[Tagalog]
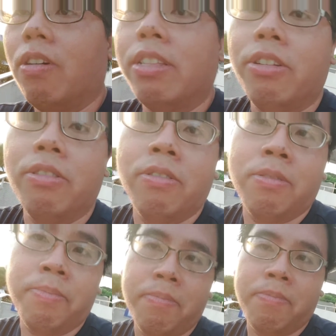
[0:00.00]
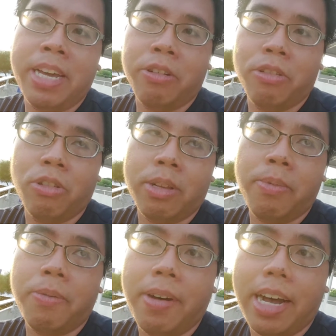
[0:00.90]
kung ano yung meron doon sa
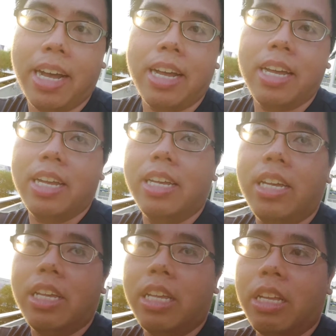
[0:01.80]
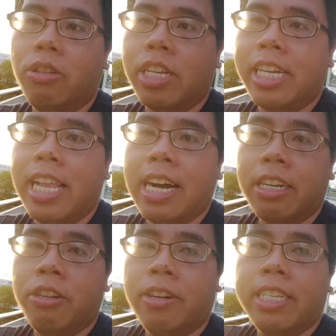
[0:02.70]
baba. Doon sa
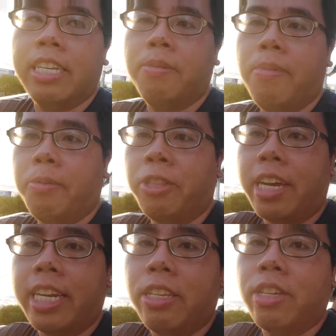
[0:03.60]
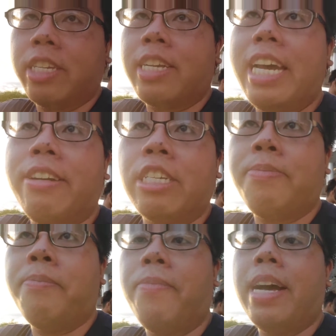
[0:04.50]
nilakad ko kanina papunta rito sa Skyratch
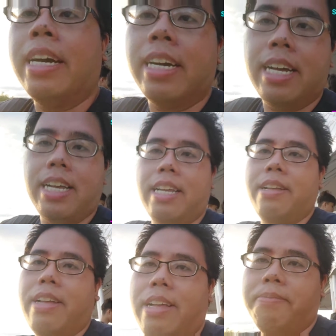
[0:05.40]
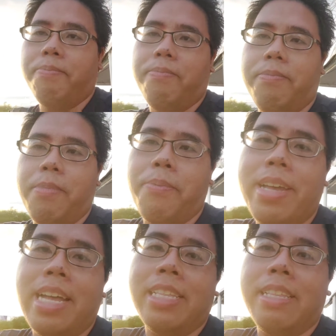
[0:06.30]
Pampa.
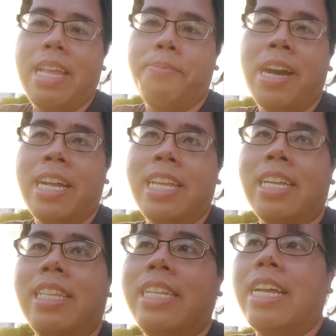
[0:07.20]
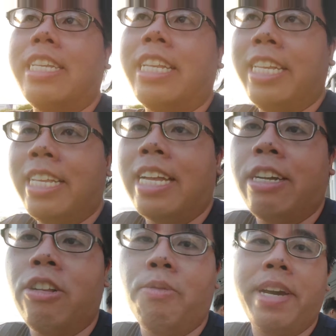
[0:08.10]
Mamaya abangan natin at titingnan
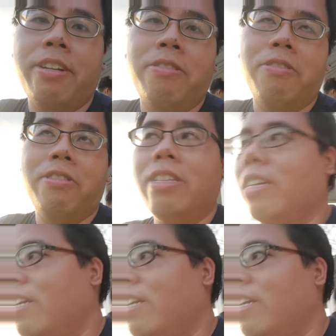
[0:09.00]
natin kung ano meron doon.